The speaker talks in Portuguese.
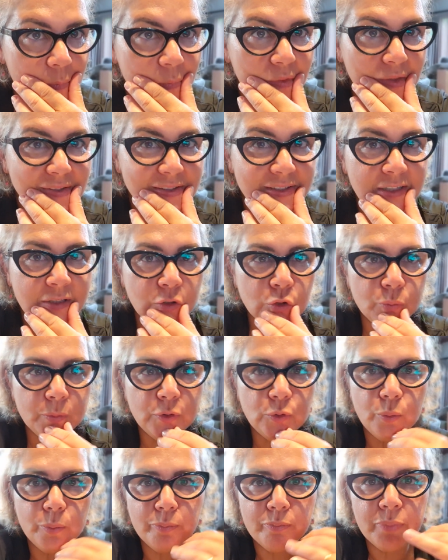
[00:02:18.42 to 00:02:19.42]
síndrome
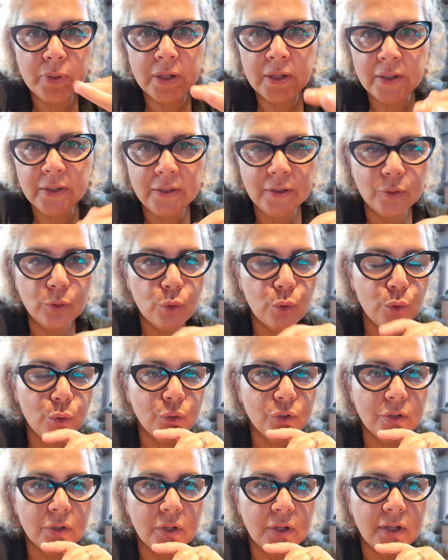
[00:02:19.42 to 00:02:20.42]
do
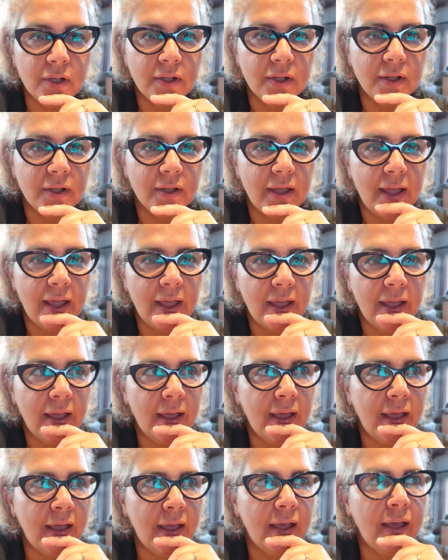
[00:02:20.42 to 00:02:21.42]
pânico,
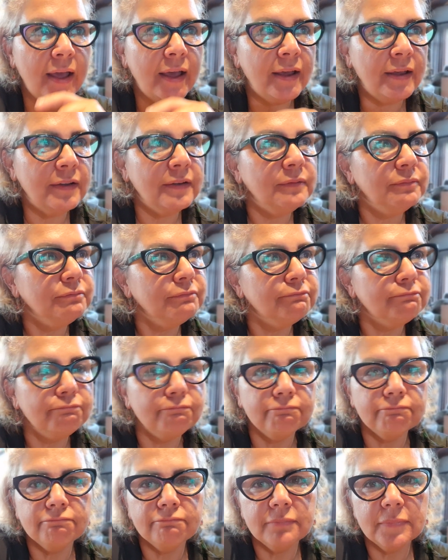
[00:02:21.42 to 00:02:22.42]
é,
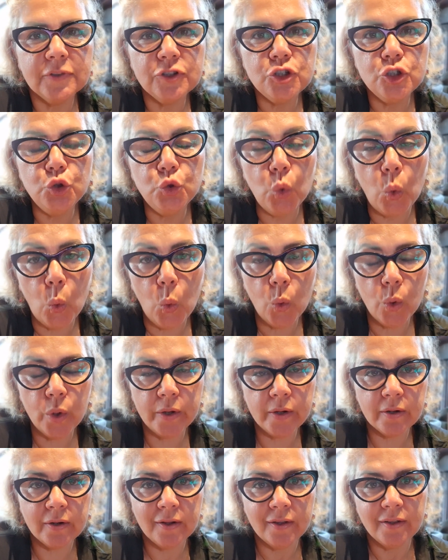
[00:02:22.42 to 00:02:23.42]
de
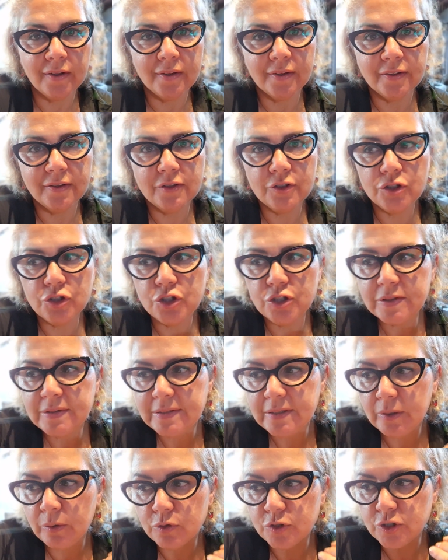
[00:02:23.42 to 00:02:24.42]
dor, de
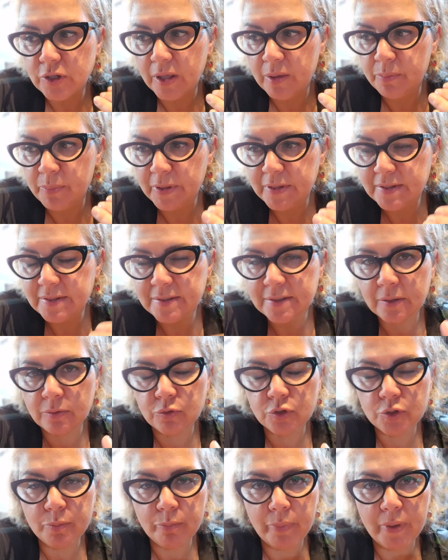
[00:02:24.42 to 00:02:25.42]
ciclos de
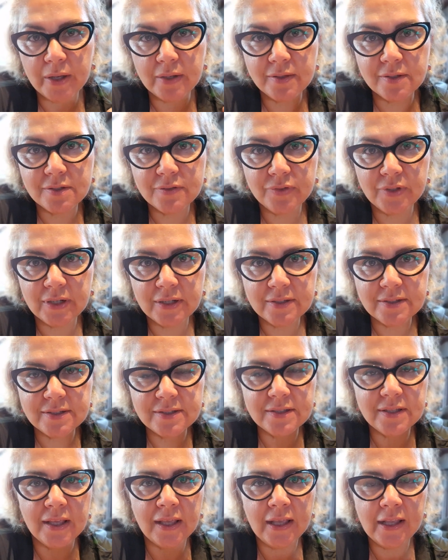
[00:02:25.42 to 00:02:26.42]
repetição, de perdas
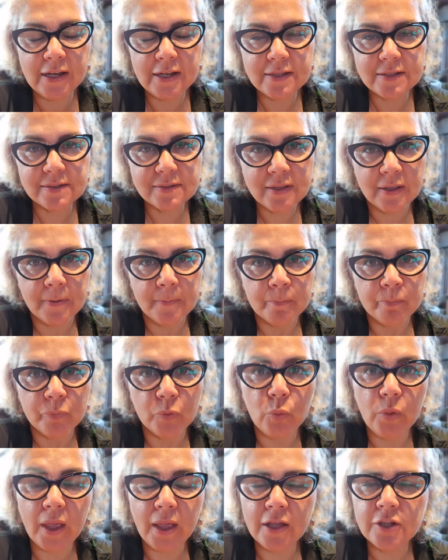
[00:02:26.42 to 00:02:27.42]
financeiras.
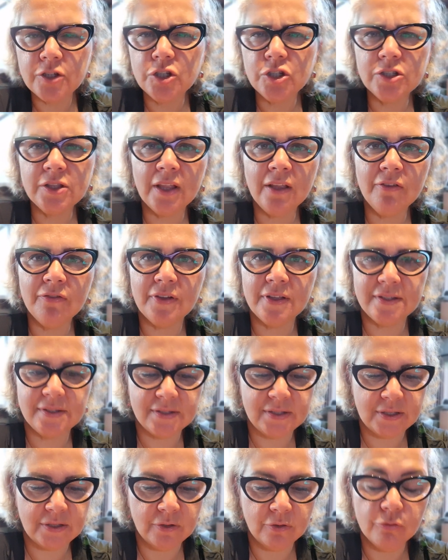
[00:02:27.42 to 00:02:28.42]
O que, que a gente tem que
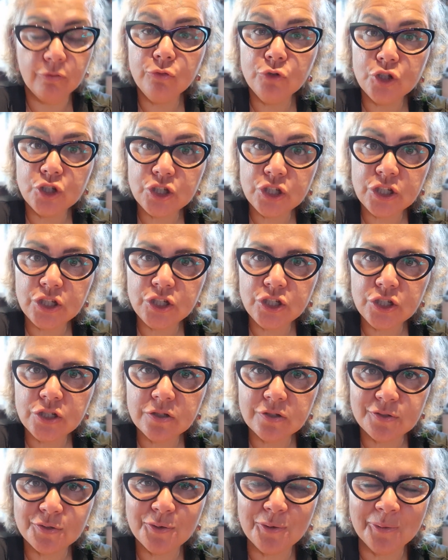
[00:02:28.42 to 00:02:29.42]
fazer? Fugir
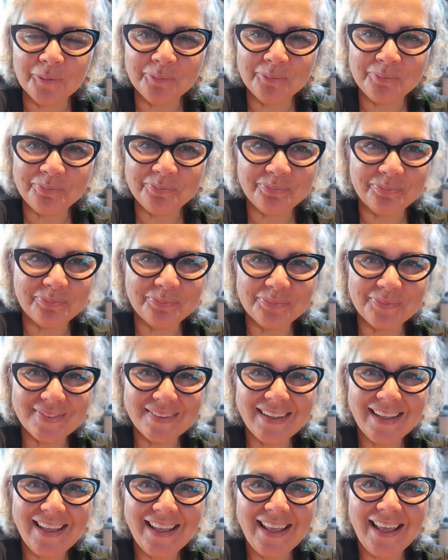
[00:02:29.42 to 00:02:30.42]
disso?
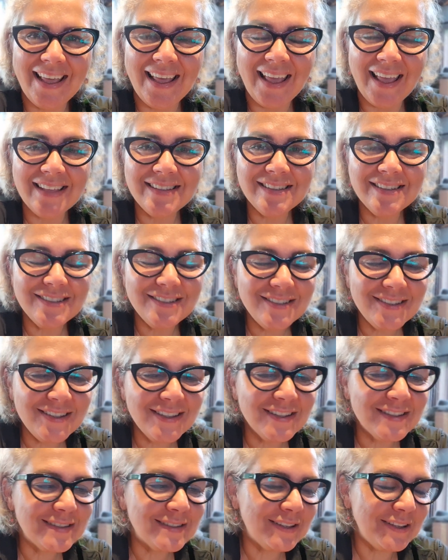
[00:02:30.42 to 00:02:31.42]
Esses
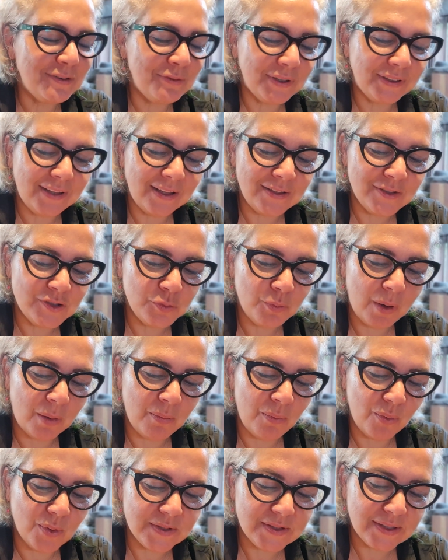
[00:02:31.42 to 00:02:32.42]
dias eu atendi uma
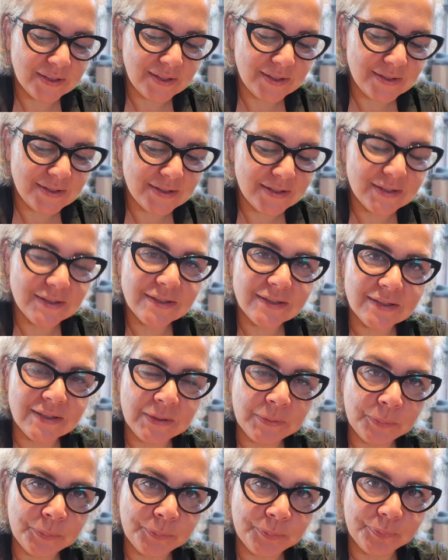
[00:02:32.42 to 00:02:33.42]
moça que diz
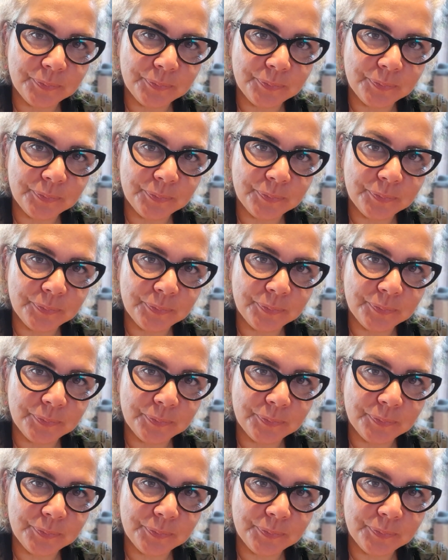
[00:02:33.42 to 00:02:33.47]
assim: